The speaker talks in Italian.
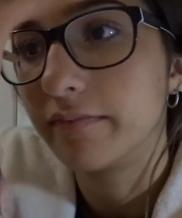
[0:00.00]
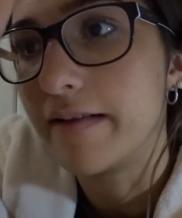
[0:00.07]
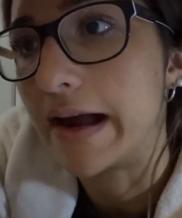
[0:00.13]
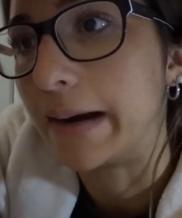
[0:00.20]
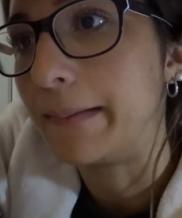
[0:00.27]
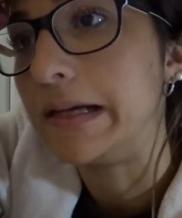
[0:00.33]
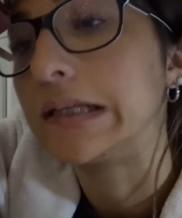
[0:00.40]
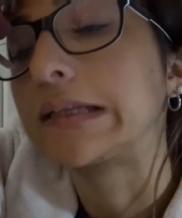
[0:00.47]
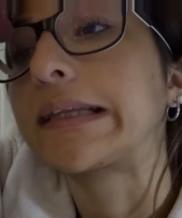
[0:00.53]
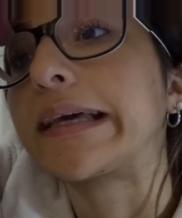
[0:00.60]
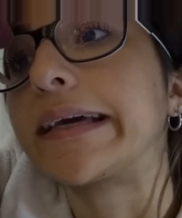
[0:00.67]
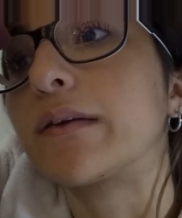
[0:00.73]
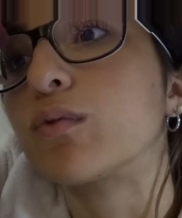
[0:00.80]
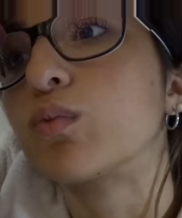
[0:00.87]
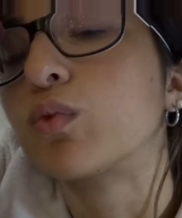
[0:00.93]

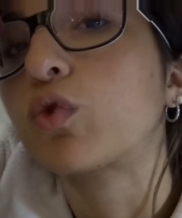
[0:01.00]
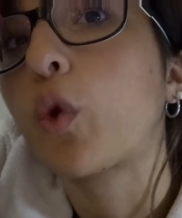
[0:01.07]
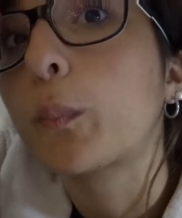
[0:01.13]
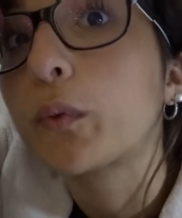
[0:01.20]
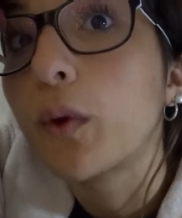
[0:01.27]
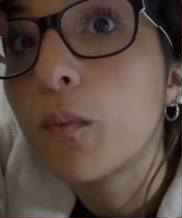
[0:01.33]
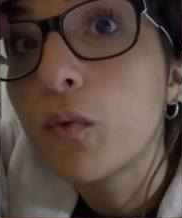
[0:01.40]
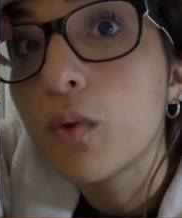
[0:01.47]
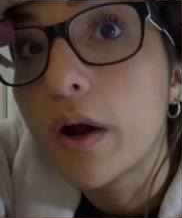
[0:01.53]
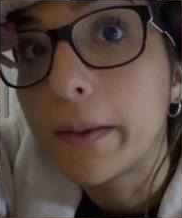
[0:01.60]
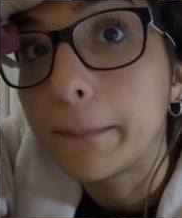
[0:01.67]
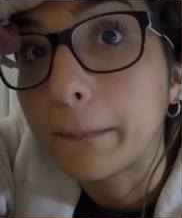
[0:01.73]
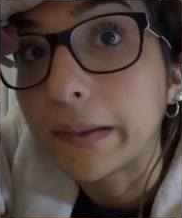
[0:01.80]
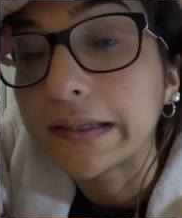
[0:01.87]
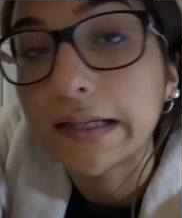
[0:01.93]
veramente un doppio muro
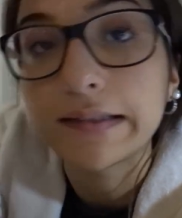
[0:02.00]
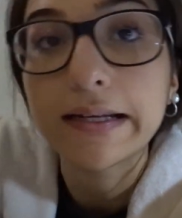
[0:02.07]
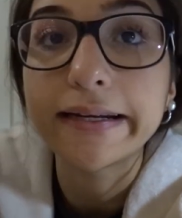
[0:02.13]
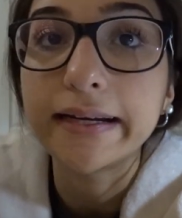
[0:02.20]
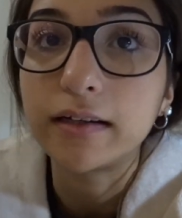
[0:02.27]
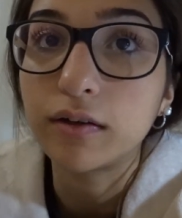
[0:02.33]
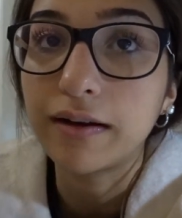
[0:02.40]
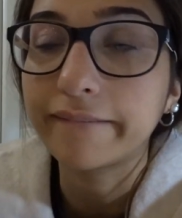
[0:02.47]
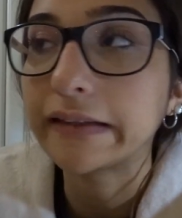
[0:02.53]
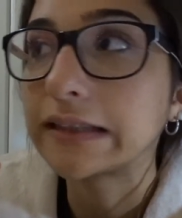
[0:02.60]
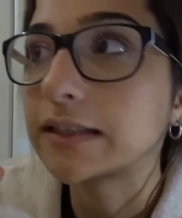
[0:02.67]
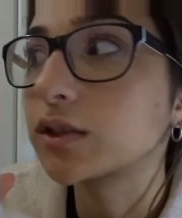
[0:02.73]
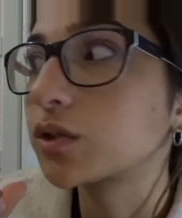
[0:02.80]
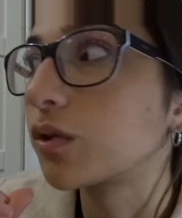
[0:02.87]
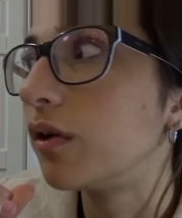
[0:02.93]
in pediatria, non
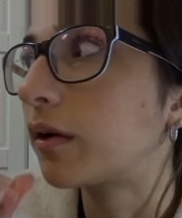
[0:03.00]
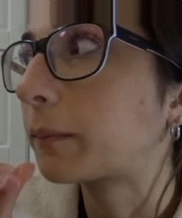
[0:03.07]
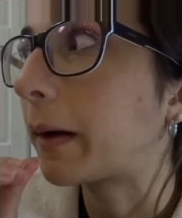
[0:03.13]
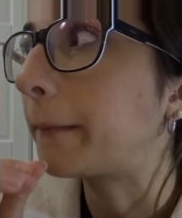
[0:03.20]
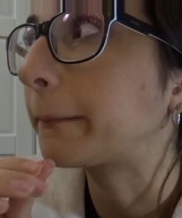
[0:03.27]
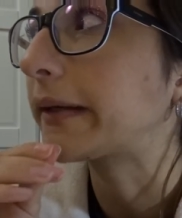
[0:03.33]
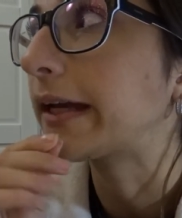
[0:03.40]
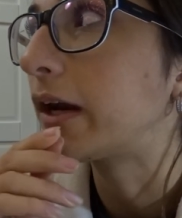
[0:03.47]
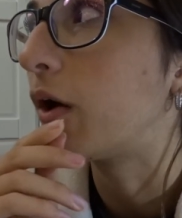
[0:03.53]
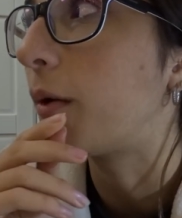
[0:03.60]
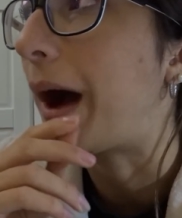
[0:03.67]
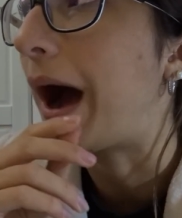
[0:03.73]
avete solo il bambino